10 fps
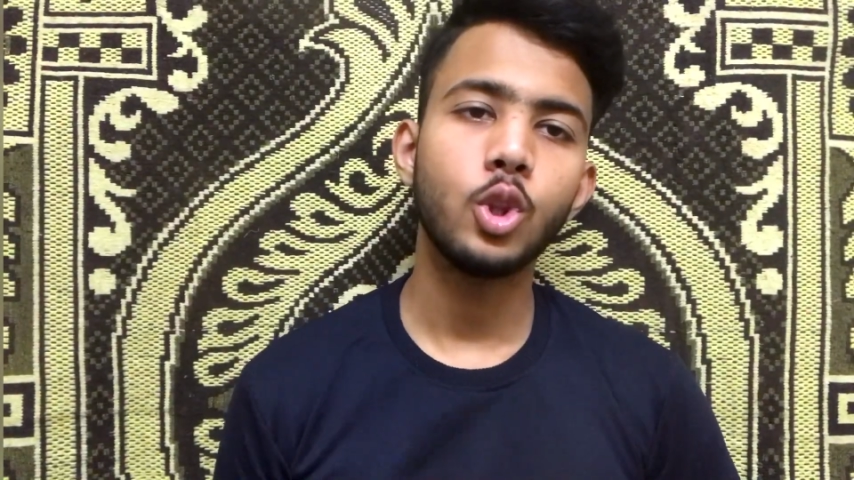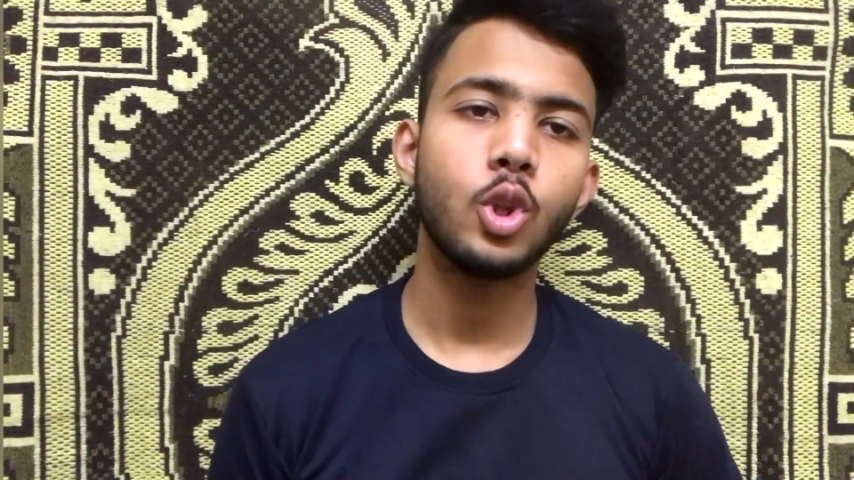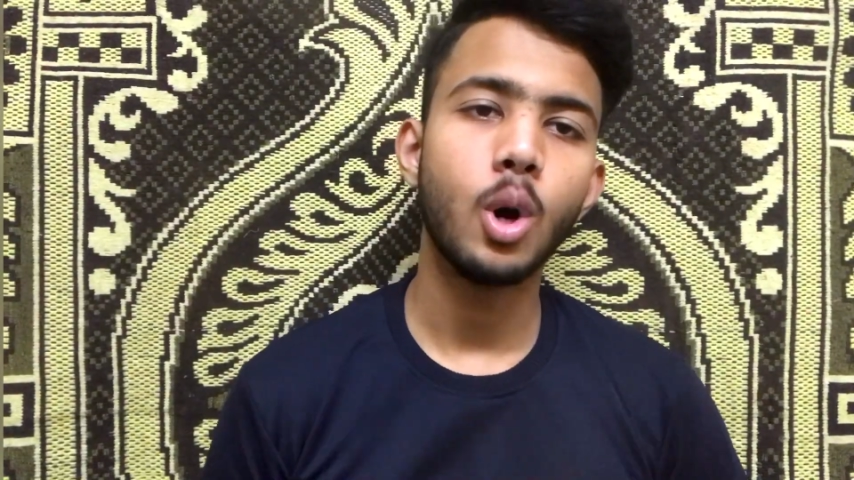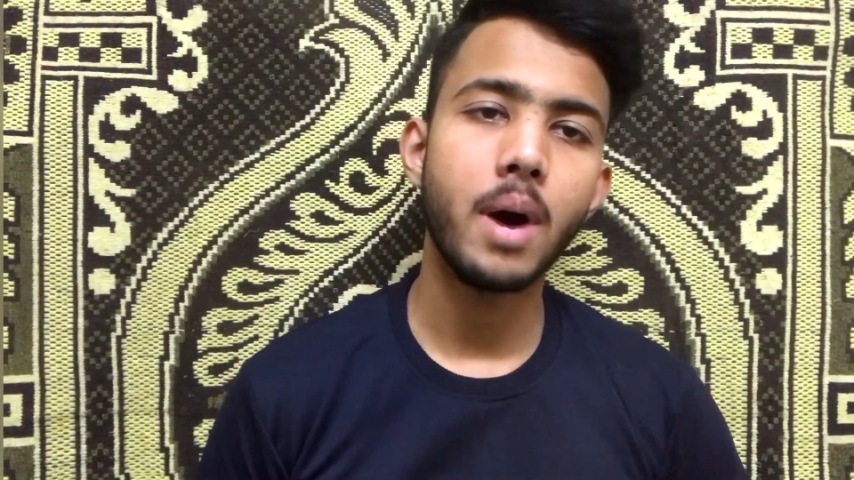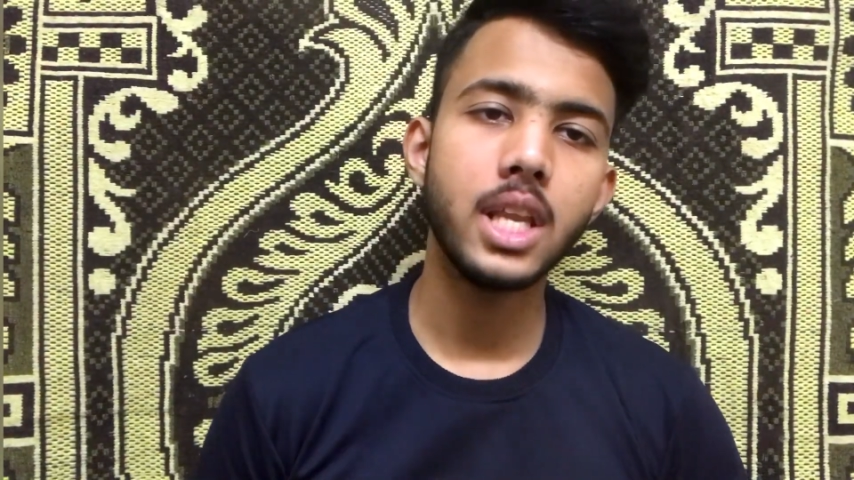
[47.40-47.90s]

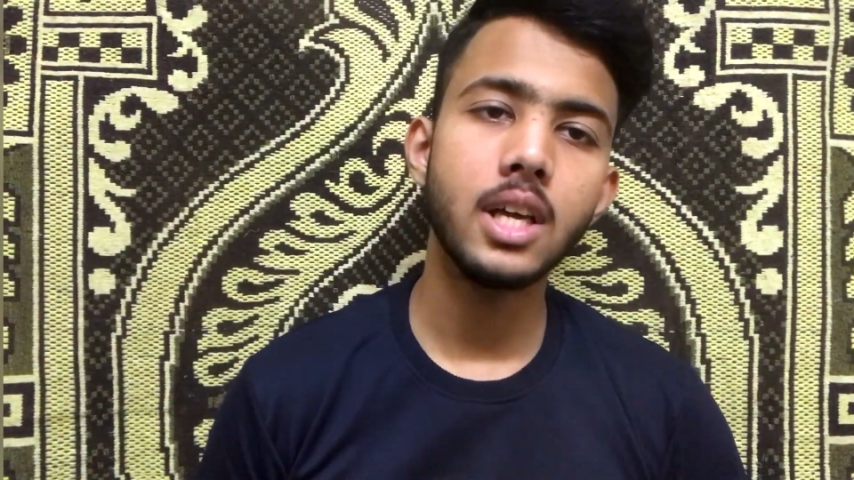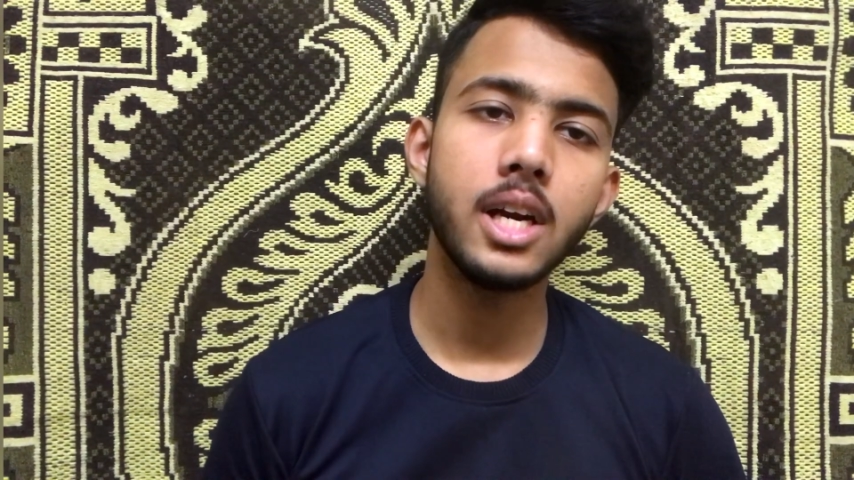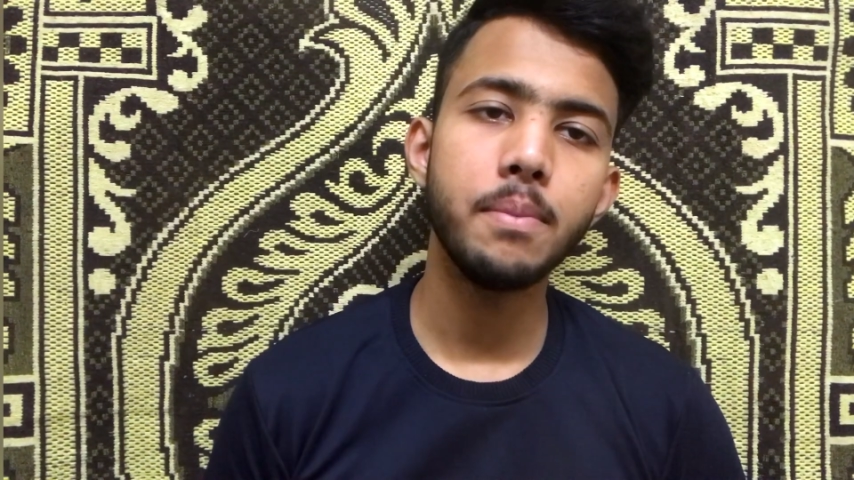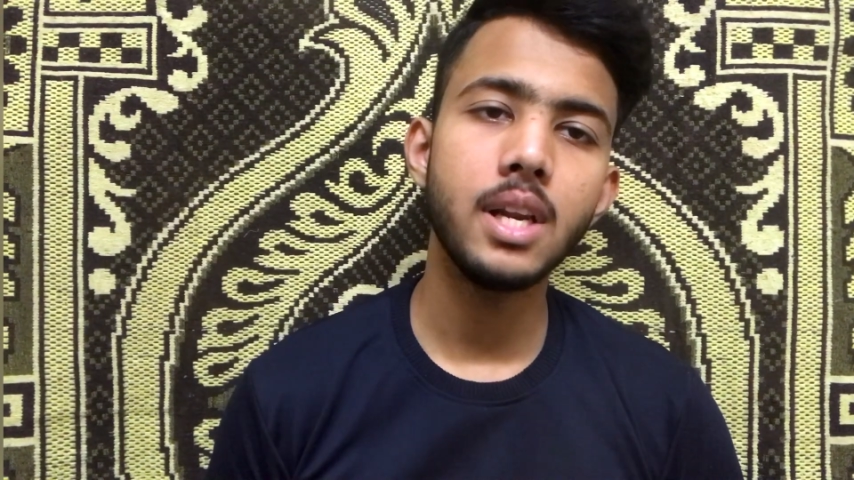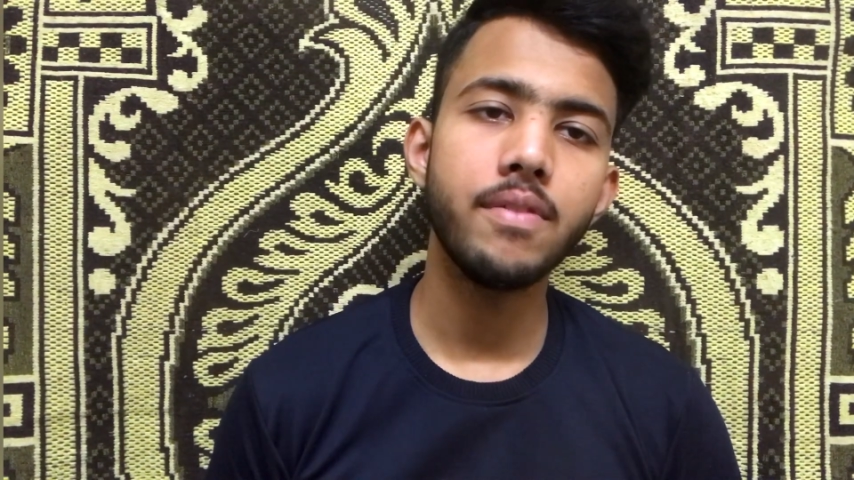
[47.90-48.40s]
तो हमारी थर्ड
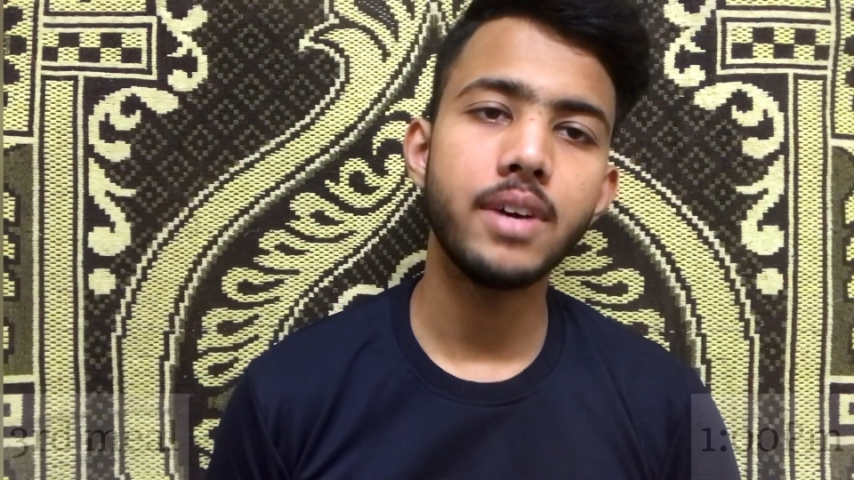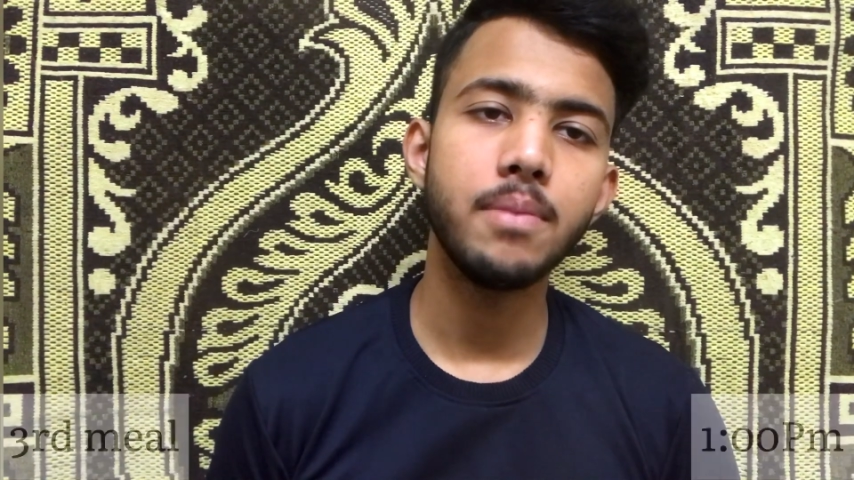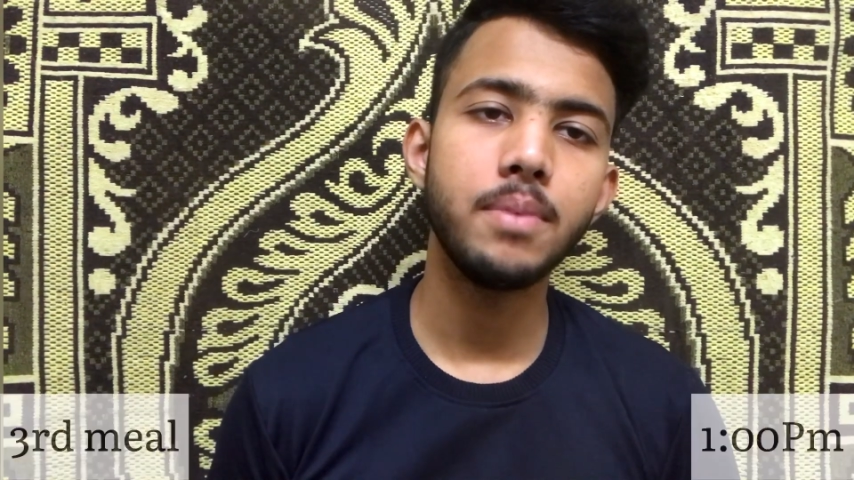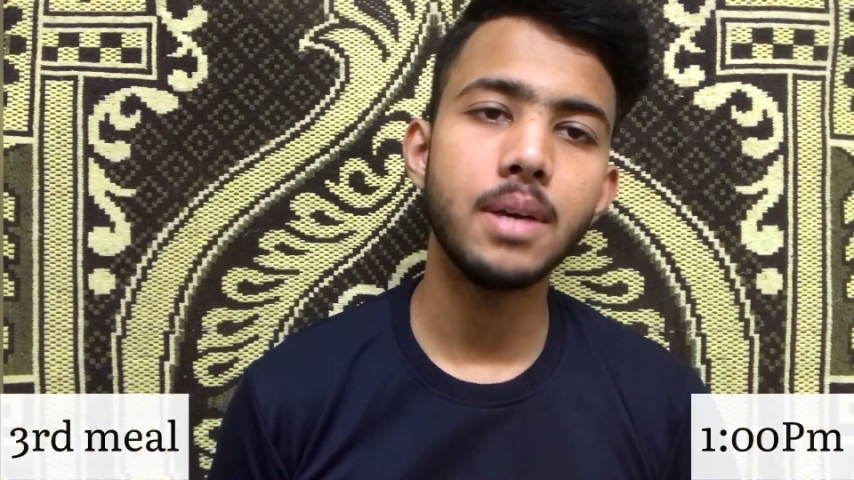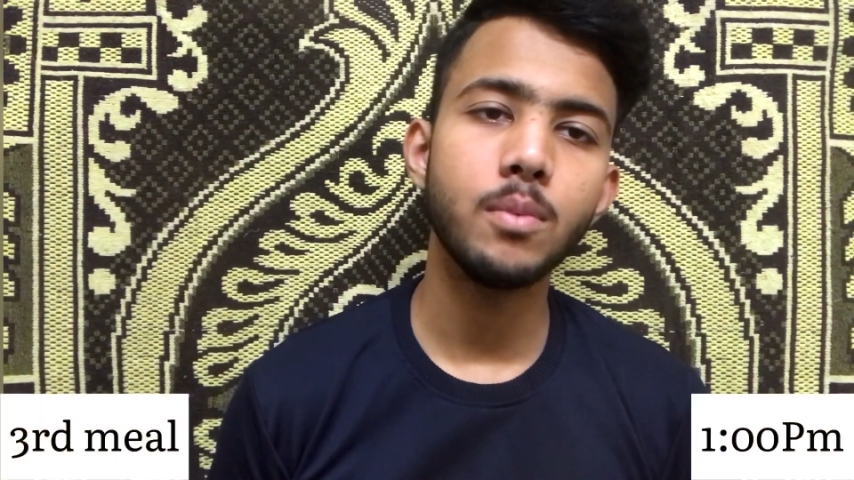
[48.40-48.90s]
मील हम 1
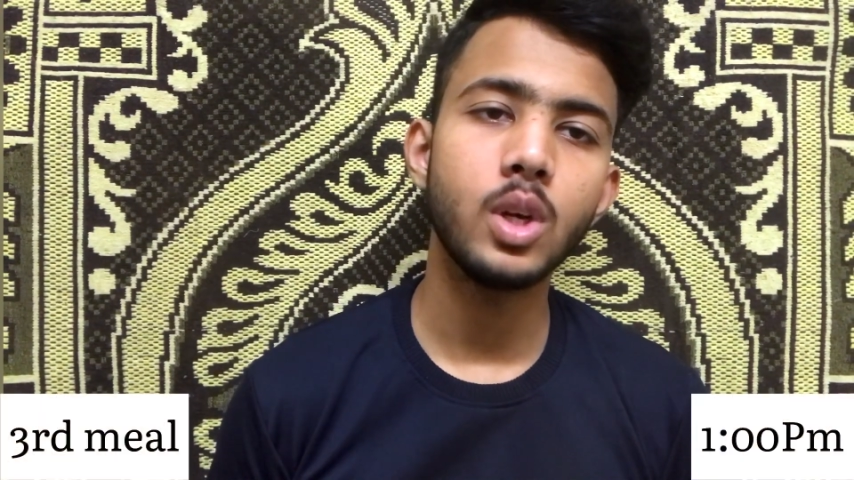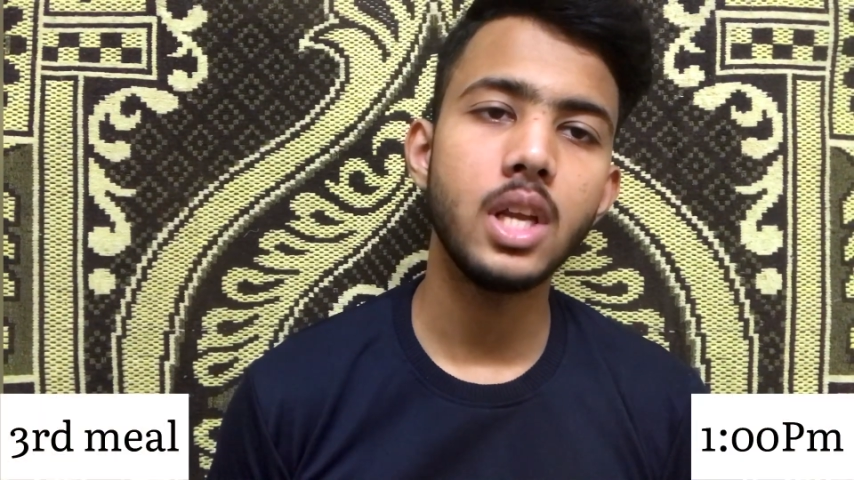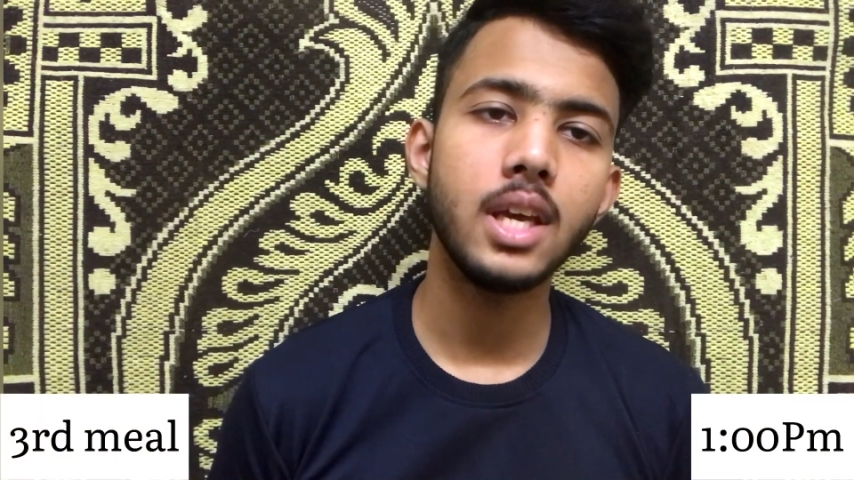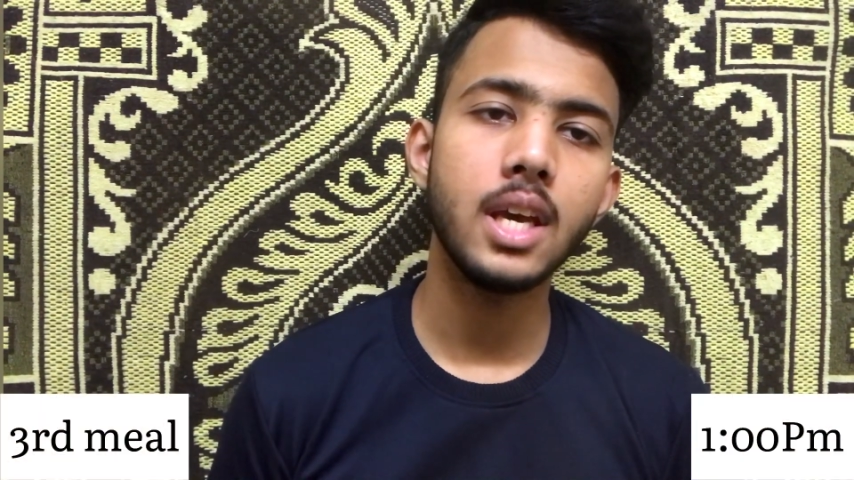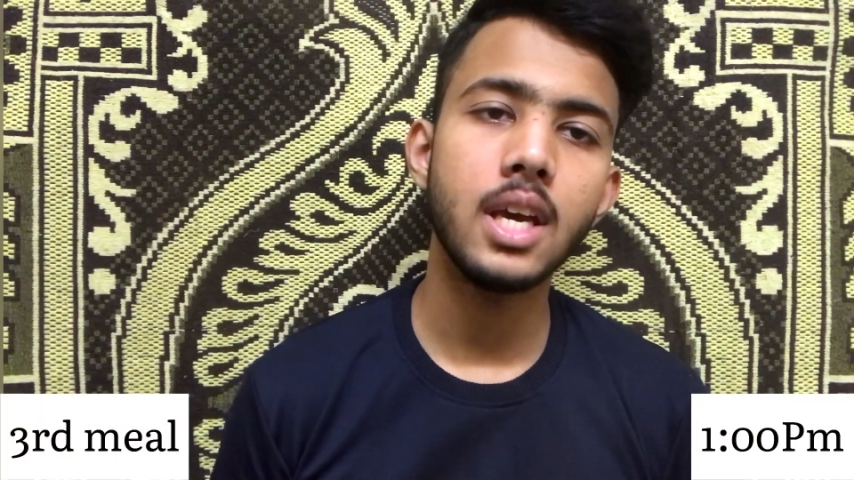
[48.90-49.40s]
पीएम को
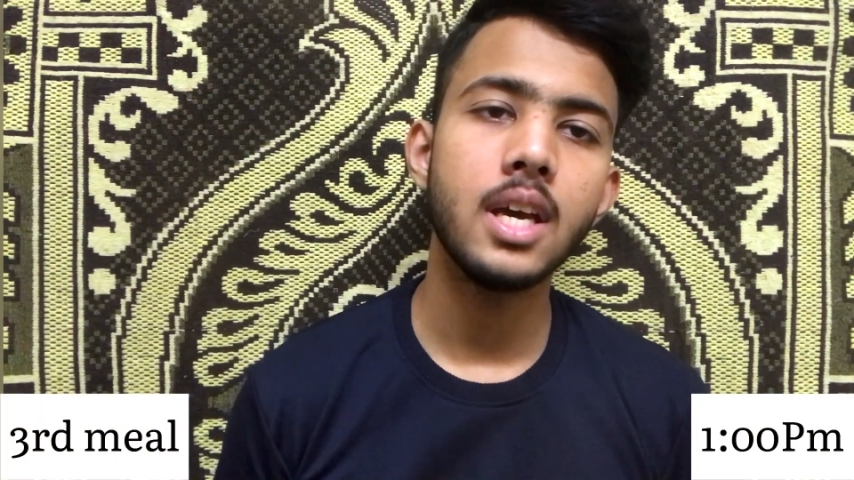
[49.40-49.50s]
लेंगे